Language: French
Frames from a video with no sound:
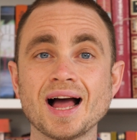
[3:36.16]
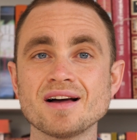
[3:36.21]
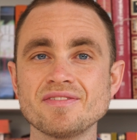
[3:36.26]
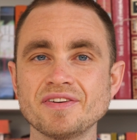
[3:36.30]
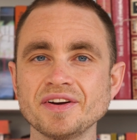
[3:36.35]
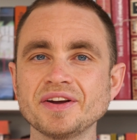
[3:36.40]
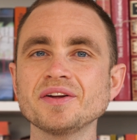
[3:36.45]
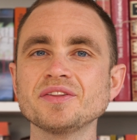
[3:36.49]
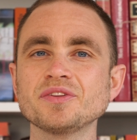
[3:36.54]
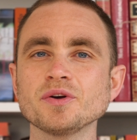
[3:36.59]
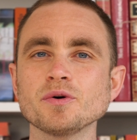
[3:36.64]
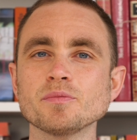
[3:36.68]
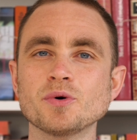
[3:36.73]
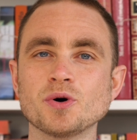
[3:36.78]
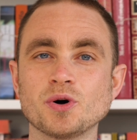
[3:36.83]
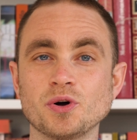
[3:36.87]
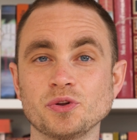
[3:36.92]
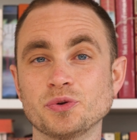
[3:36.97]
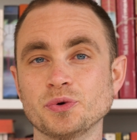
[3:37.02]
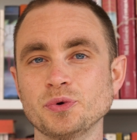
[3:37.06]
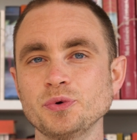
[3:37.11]
Avec un temps
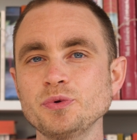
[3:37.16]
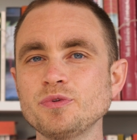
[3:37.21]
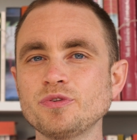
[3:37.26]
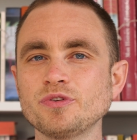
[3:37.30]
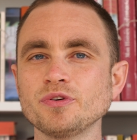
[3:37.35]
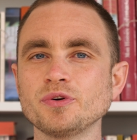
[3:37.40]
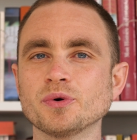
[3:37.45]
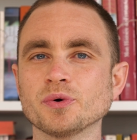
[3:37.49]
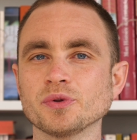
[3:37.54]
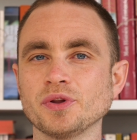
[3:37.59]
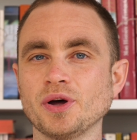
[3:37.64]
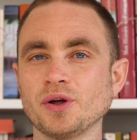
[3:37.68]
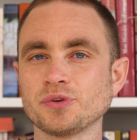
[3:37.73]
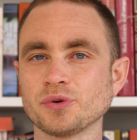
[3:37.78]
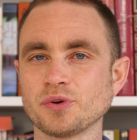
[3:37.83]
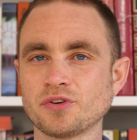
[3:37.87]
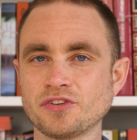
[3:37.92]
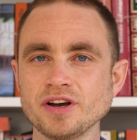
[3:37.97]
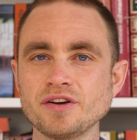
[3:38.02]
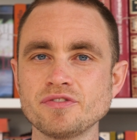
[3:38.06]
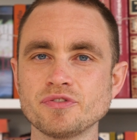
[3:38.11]
mort de 1 seconde
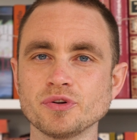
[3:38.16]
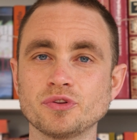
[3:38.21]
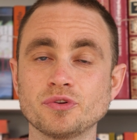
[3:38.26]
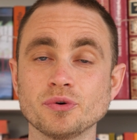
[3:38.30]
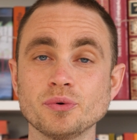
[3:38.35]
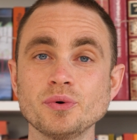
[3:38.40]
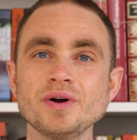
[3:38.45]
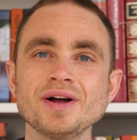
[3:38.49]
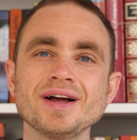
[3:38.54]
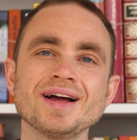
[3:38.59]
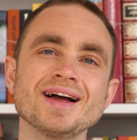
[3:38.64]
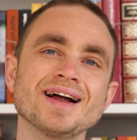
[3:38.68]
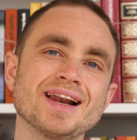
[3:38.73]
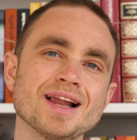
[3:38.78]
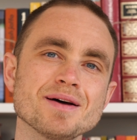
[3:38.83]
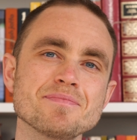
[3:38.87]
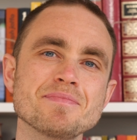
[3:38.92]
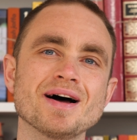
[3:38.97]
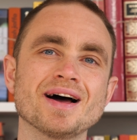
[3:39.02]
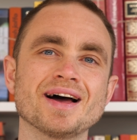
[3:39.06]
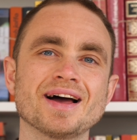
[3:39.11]
entre chaque photo,
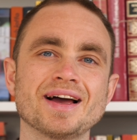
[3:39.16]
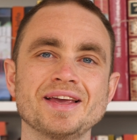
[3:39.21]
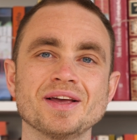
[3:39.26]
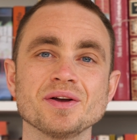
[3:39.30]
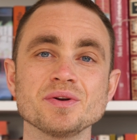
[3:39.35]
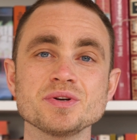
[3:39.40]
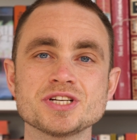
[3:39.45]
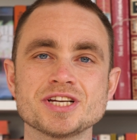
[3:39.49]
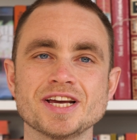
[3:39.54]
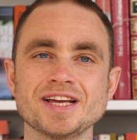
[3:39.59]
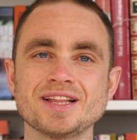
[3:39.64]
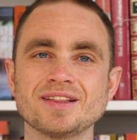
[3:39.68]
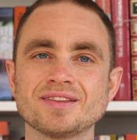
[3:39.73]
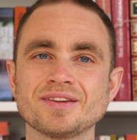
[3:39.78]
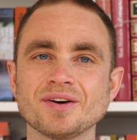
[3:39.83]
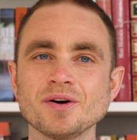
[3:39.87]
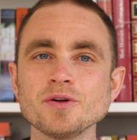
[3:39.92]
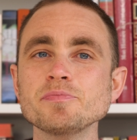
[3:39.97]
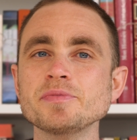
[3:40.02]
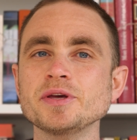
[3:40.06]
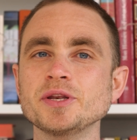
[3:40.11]
l'appareil enchaîne
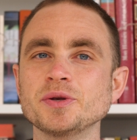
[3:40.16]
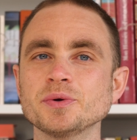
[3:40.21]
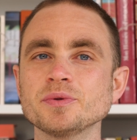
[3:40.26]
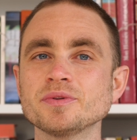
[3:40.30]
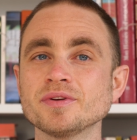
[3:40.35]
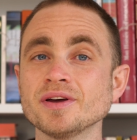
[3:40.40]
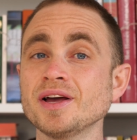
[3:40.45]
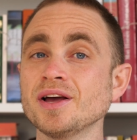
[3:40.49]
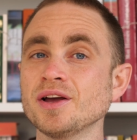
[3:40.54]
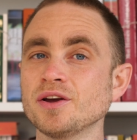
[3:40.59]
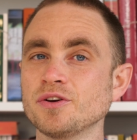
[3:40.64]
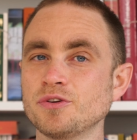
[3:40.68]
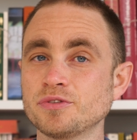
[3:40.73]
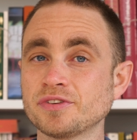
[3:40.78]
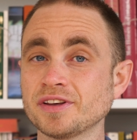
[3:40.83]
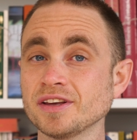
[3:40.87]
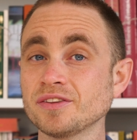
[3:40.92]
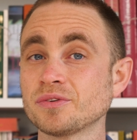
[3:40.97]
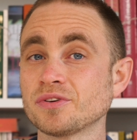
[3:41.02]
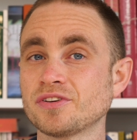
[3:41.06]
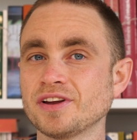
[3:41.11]
30 minutes
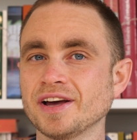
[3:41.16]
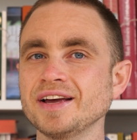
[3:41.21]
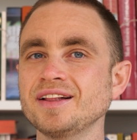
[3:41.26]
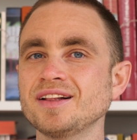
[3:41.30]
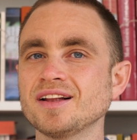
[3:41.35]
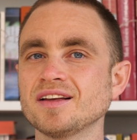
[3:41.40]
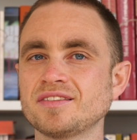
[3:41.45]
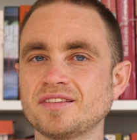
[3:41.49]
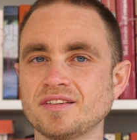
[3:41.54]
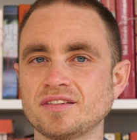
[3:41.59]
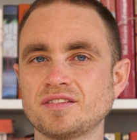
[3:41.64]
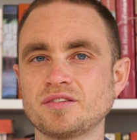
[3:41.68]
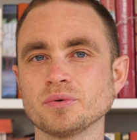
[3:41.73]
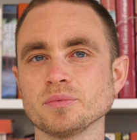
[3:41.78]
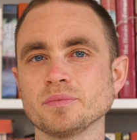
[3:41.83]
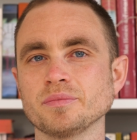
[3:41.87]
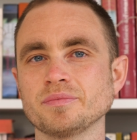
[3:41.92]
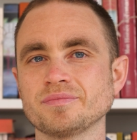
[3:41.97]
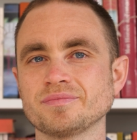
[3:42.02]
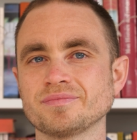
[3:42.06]
jusqu'à ce que j'arrête la session.